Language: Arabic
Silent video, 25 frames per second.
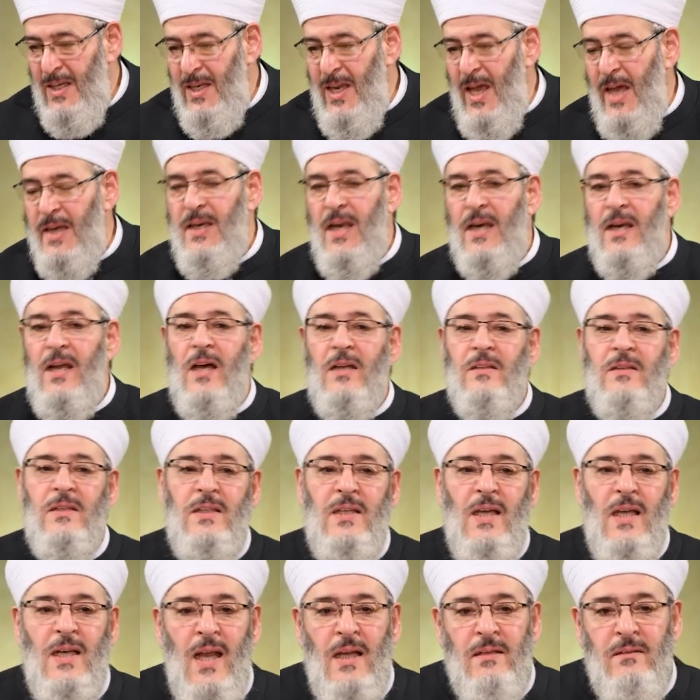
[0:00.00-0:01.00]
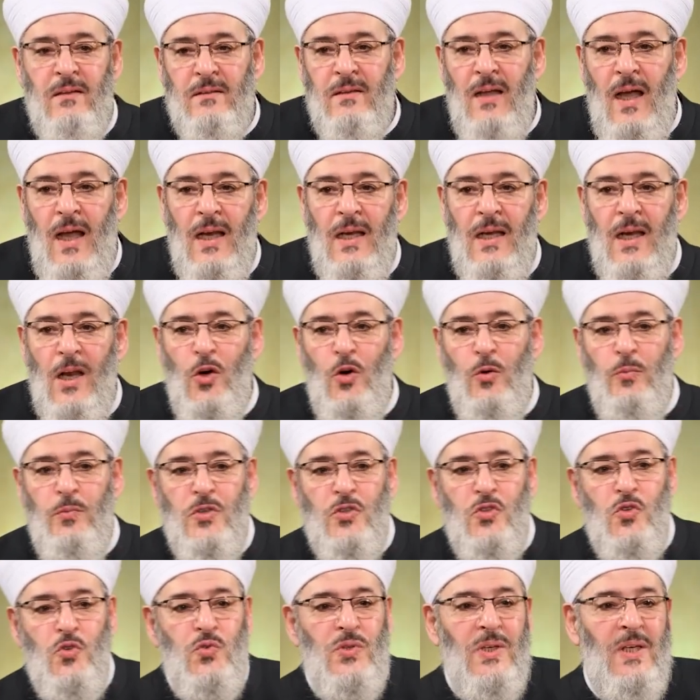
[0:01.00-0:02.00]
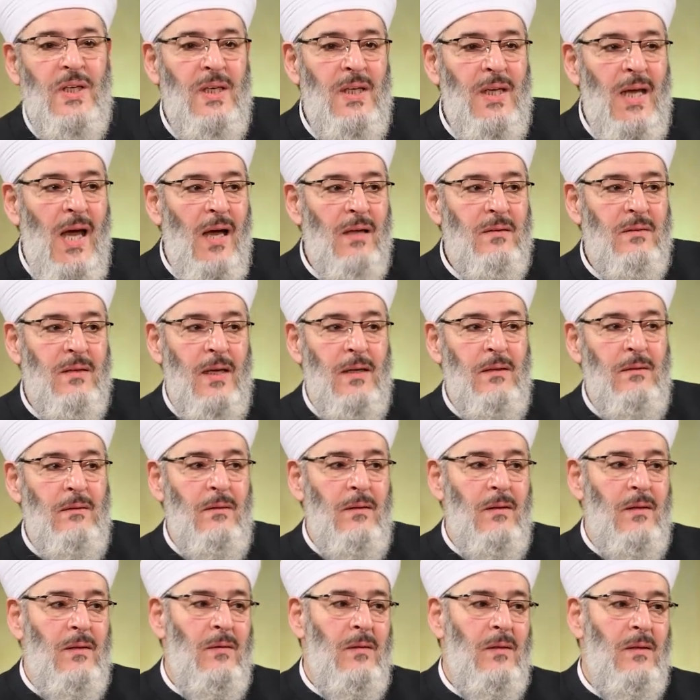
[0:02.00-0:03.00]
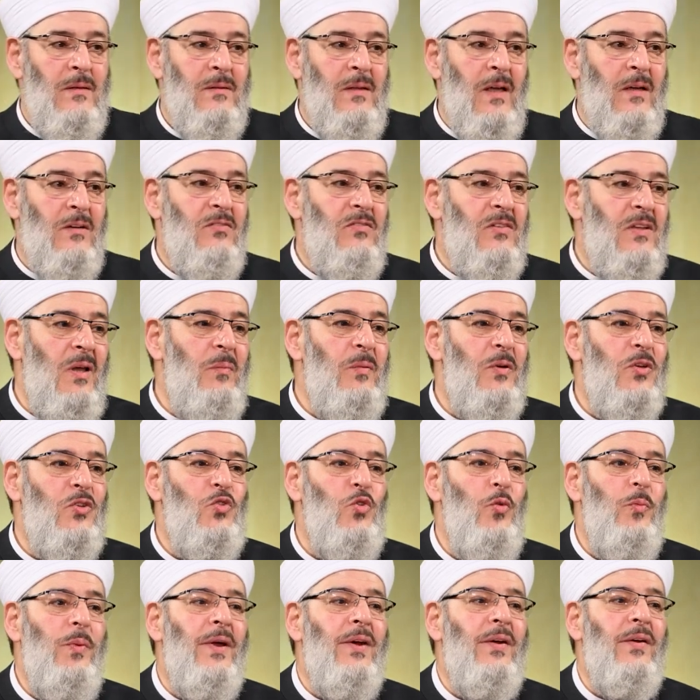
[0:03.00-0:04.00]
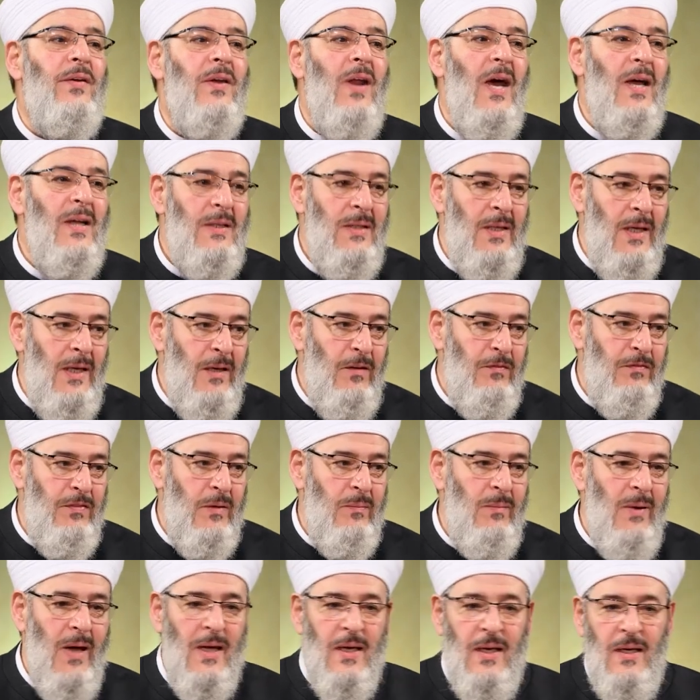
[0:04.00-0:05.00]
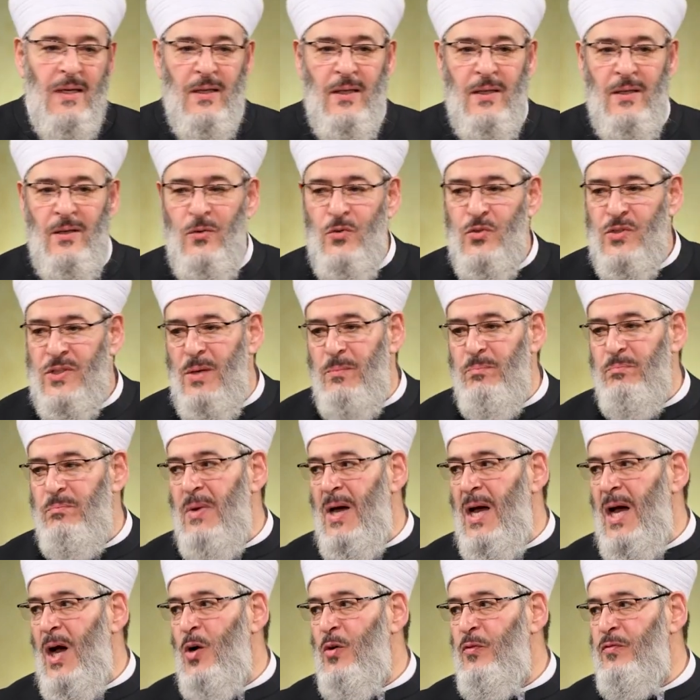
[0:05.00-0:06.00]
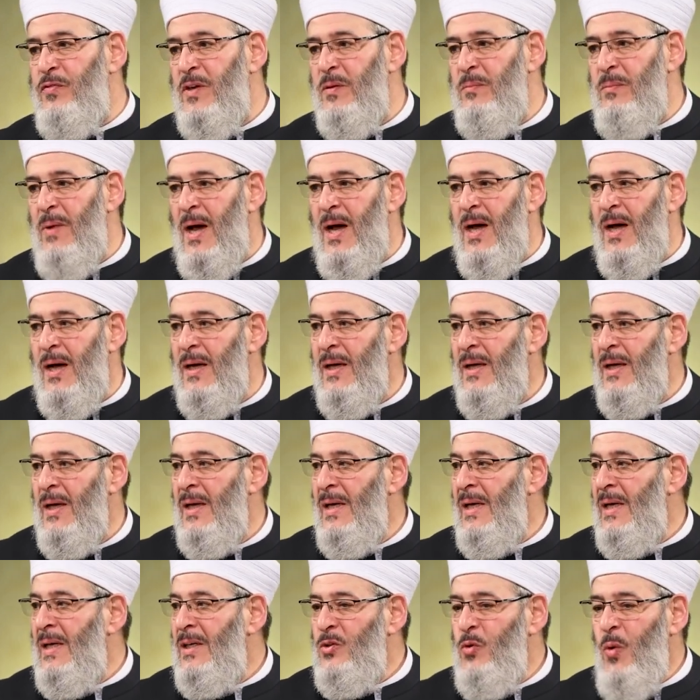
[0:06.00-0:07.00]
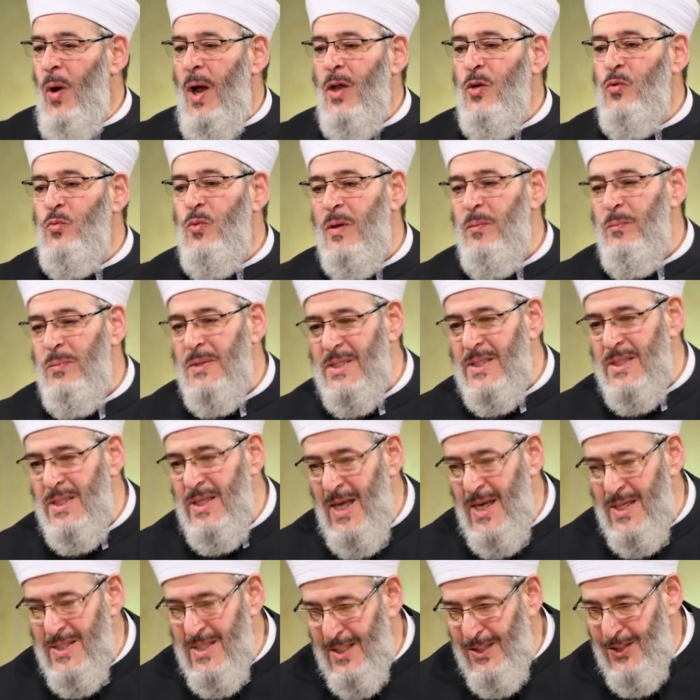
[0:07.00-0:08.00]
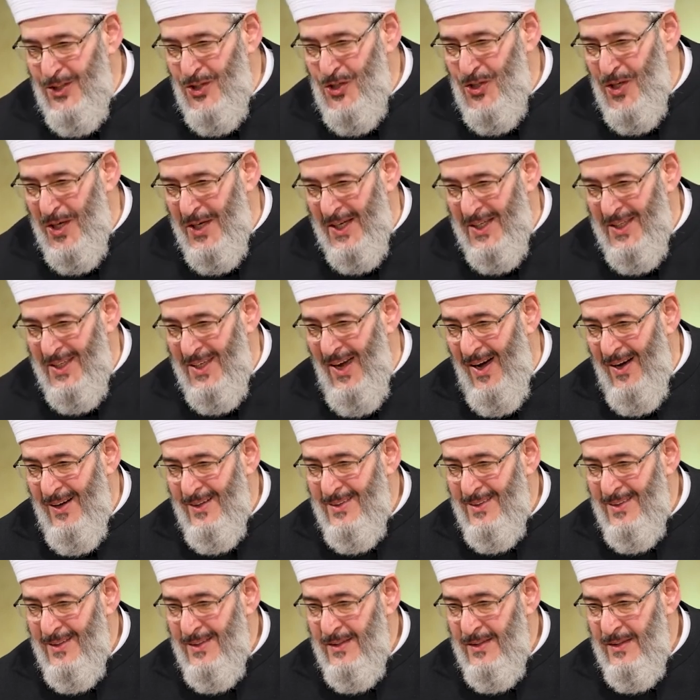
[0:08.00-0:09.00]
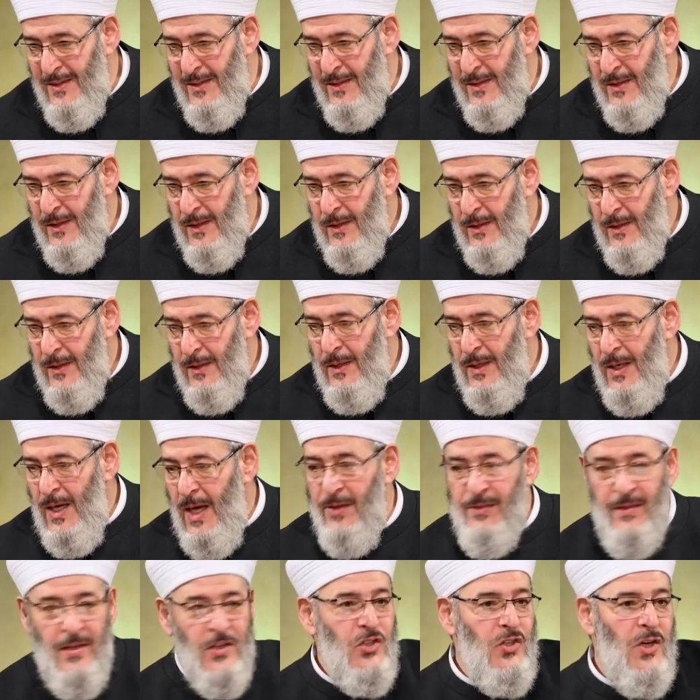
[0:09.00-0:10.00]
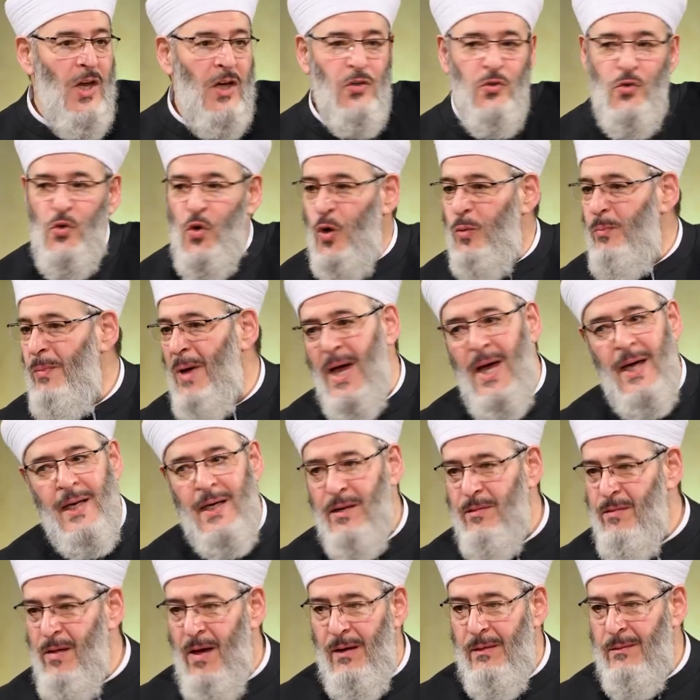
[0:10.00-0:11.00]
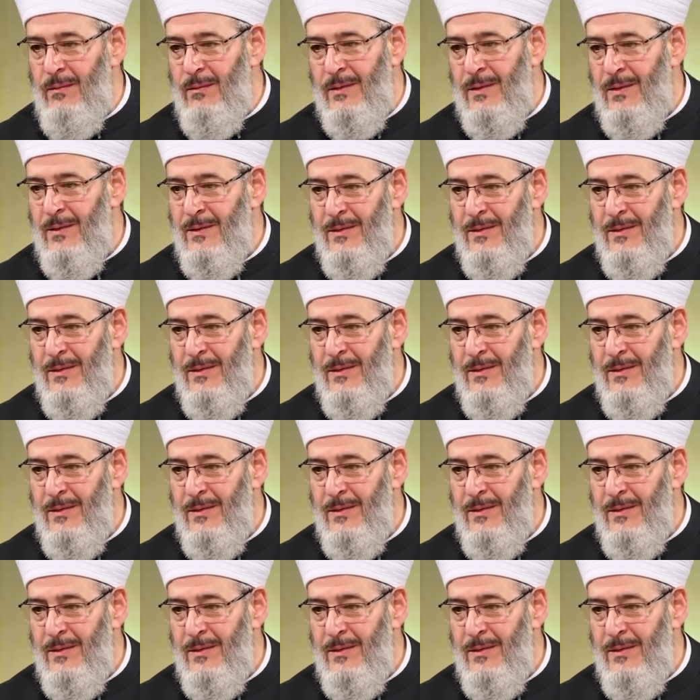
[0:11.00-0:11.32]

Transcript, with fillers: لان القضيه لا تتعلق بجزئيات ترتبط بالراي فيما يسمى او فيما يعنون بالسياسه الشرعيه هذا شانهم انذاك